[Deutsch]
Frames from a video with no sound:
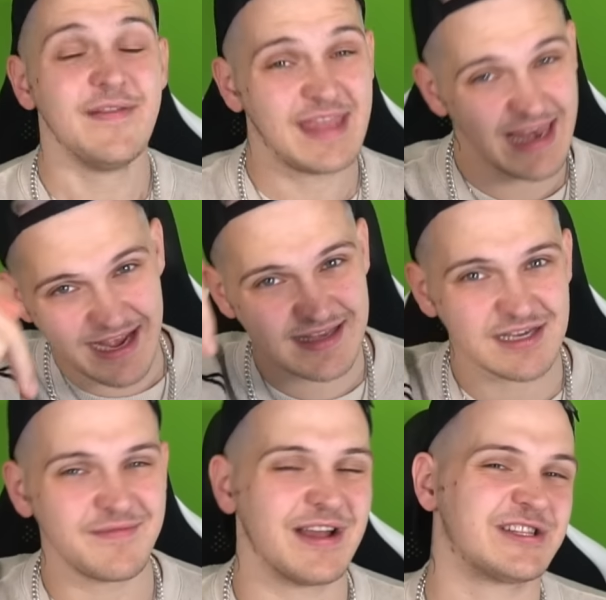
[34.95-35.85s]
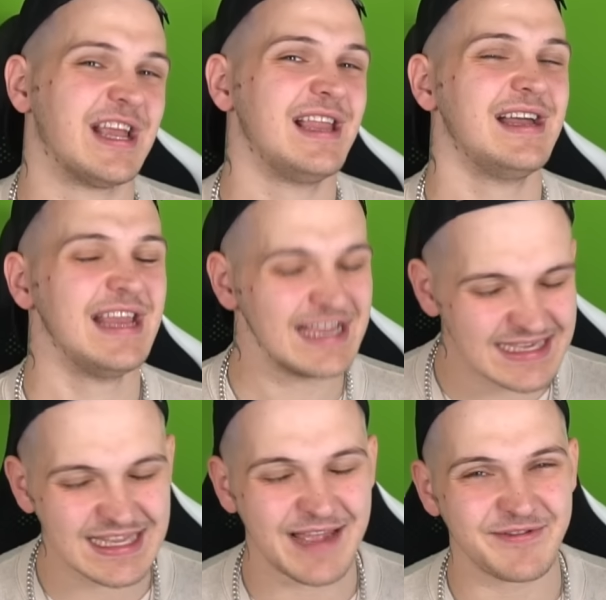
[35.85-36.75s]
Der Link zum Ersteller
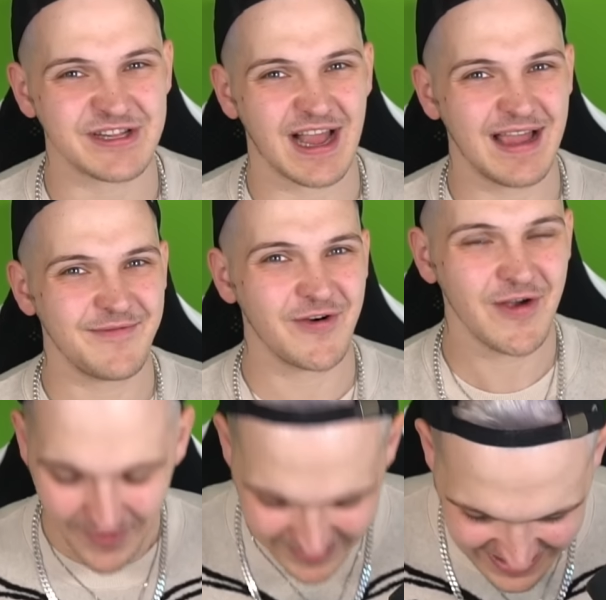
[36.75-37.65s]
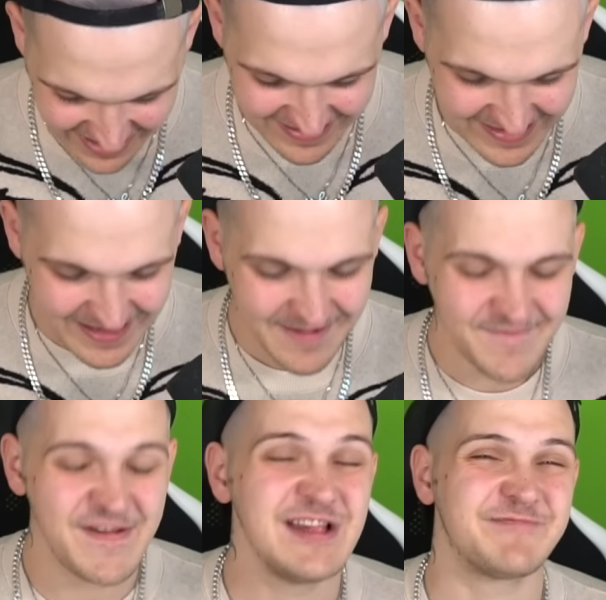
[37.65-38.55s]
ist in der Beschreibung. Und jetzt
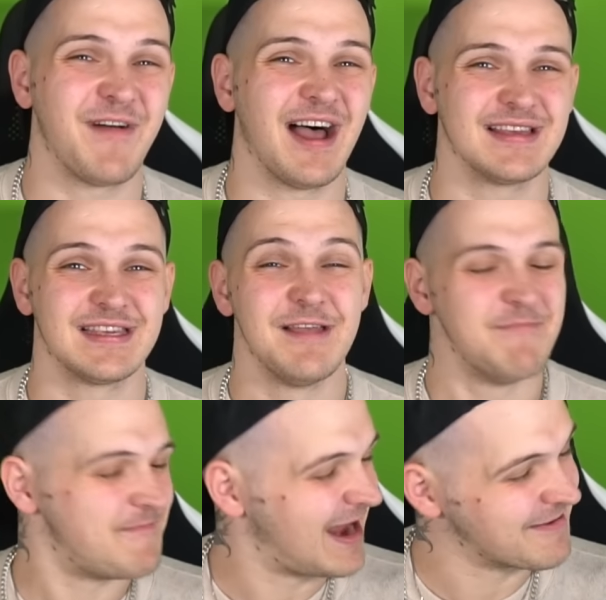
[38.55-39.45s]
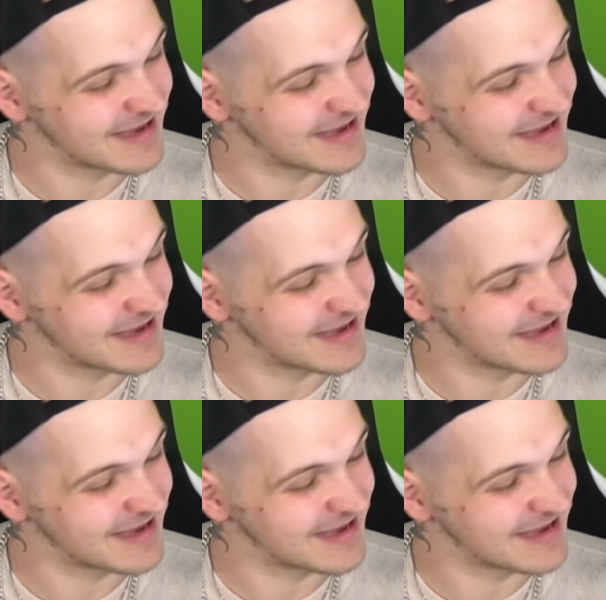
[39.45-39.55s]
viel Spaß Spaß mit meinem